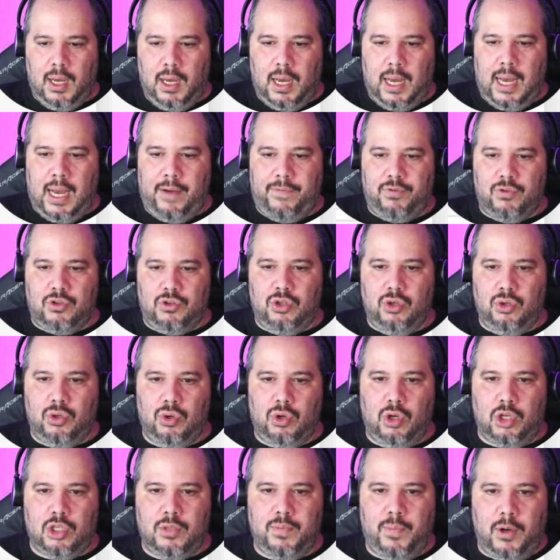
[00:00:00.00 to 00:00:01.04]
Ah, funcionou o
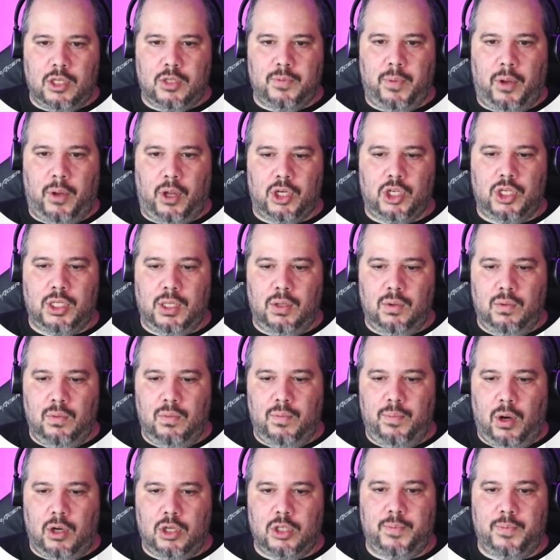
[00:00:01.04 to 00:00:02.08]
nosso boxplot. Então,
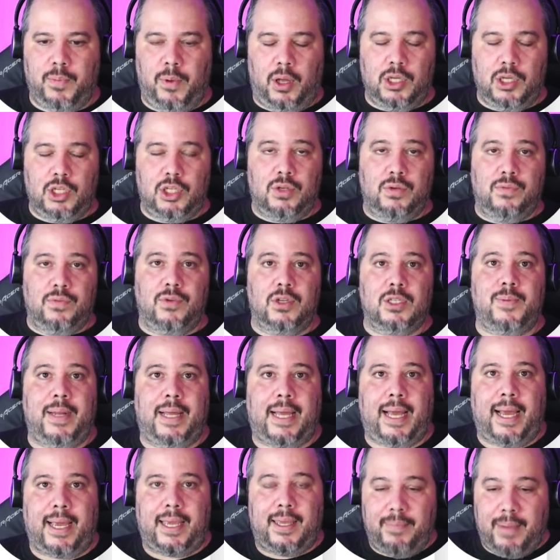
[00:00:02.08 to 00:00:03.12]
boxplot, não vou
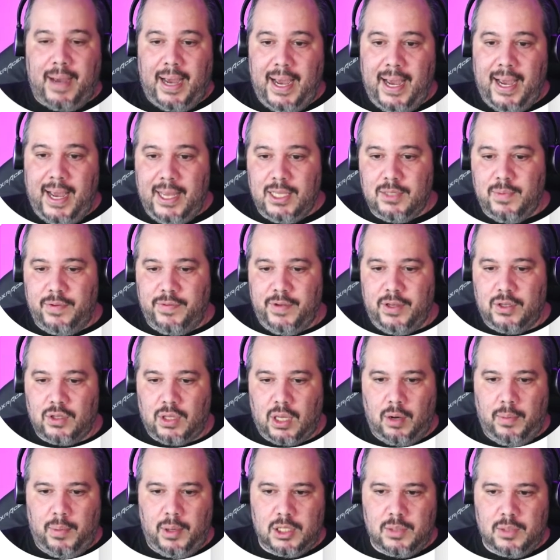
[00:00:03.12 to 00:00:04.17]
explicar aqui mais uma vez o que é,
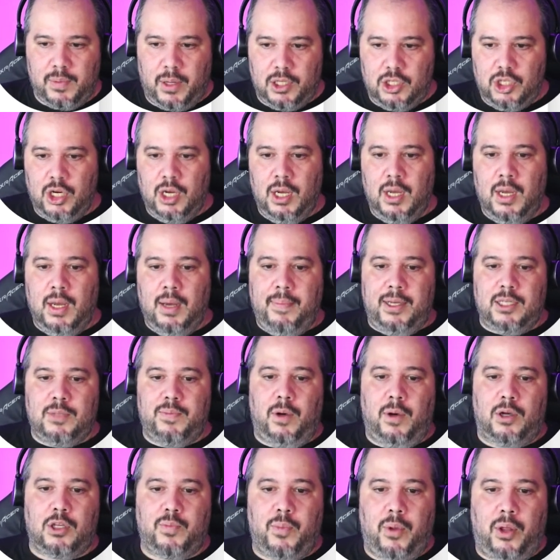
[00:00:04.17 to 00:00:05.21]
é o boxplot, mas
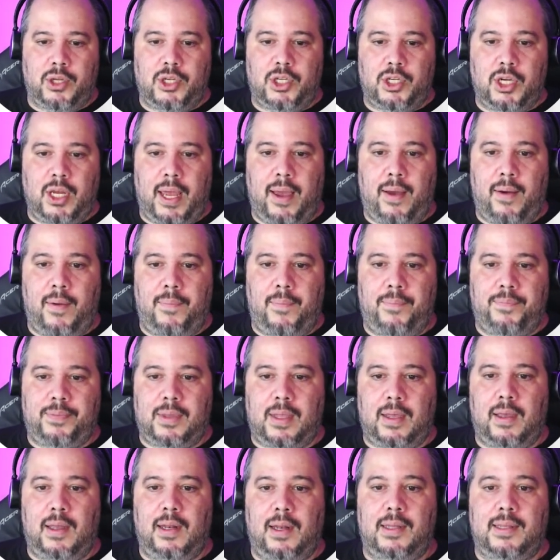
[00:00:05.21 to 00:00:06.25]
boxplot é
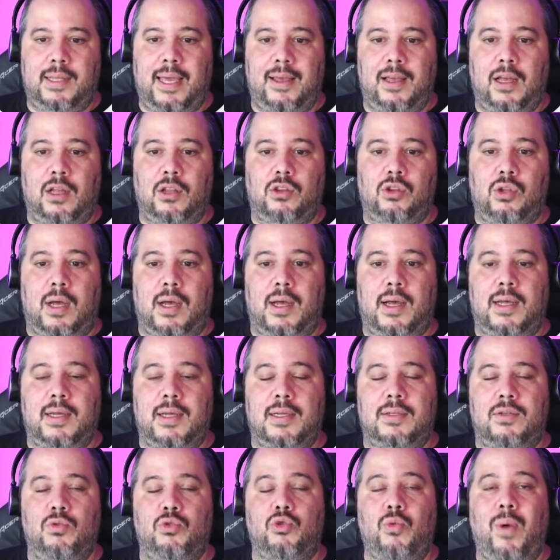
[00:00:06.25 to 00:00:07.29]
ele tem
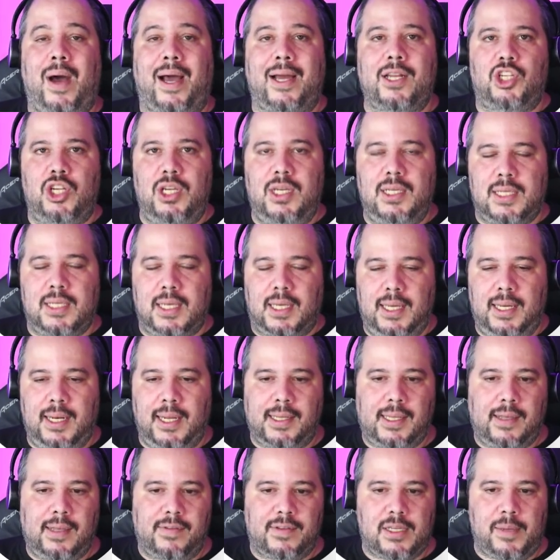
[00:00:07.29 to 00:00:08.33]
as, os quartis aqui, né?
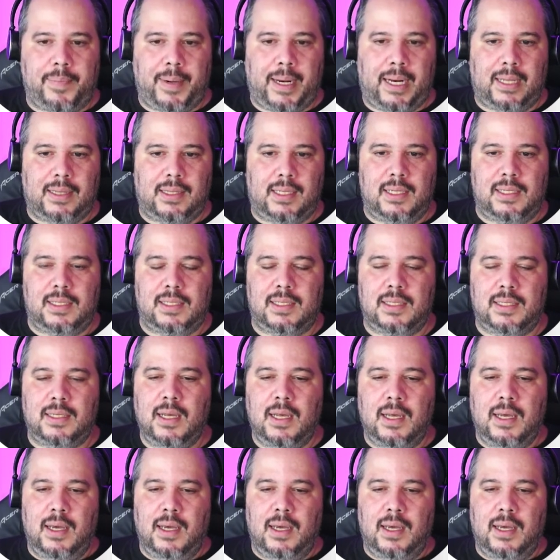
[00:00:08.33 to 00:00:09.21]
Tem separatrizes.